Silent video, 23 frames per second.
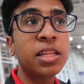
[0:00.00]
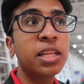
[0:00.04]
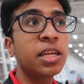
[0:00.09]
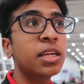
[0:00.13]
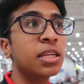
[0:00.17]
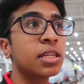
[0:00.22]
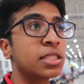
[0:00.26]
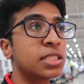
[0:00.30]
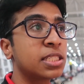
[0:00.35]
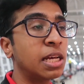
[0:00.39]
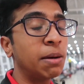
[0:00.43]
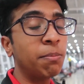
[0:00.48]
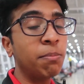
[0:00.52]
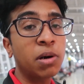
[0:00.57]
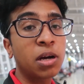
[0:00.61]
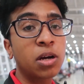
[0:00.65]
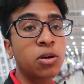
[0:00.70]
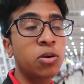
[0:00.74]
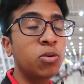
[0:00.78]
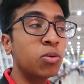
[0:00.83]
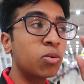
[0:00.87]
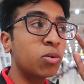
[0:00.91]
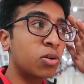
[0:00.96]
வந்து செம்ம
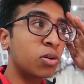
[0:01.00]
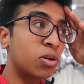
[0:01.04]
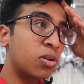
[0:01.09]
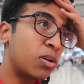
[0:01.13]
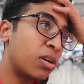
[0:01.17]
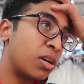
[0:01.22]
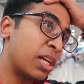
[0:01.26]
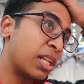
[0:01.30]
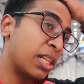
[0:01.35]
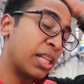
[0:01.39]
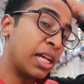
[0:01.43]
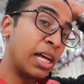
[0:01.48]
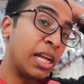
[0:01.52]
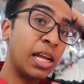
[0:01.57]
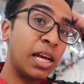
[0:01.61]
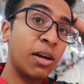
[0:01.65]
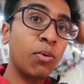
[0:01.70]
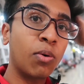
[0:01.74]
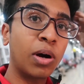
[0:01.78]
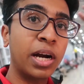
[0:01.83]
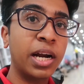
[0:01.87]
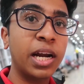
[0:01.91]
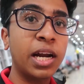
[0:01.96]
கூட்டம் அதனால
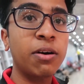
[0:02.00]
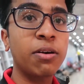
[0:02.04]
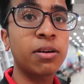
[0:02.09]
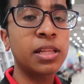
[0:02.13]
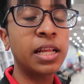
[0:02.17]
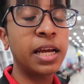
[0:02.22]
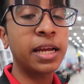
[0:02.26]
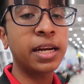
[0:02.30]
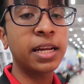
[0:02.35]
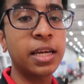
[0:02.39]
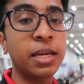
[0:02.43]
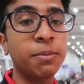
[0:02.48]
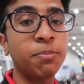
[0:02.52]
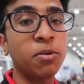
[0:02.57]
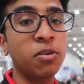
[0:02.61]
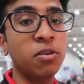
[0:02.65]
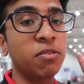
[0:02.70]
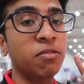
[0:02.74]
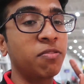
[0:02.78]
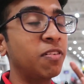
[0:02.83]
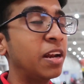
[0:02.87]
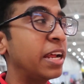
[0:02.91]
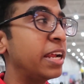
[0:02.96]
ஒன் ஹவர் தான் இருக்குது இப்போ
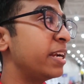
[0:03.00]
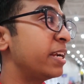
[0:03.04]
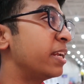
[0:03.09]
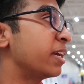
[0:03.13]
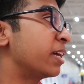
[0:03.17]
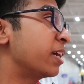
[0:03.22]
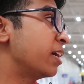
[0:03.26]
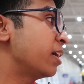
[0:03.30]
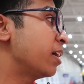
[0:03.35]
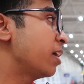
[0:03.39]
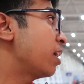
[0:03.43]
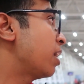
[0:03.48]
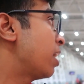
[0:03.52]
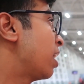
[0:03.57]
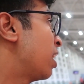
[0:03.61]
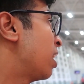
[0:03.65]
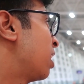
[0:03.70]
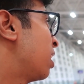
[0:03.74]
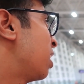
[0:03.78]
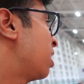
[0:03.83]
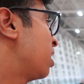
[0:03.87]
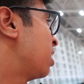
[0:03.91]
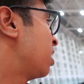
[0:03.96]
ஃப்ளைட்டுக்கு
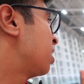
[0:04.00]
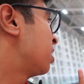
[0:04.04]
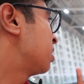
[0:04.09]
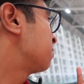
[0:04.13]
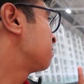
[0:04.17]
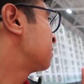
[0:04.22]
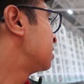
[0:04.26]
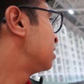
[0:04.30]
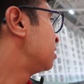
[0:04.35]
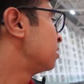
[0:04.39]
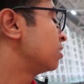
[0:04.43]
அண்ட்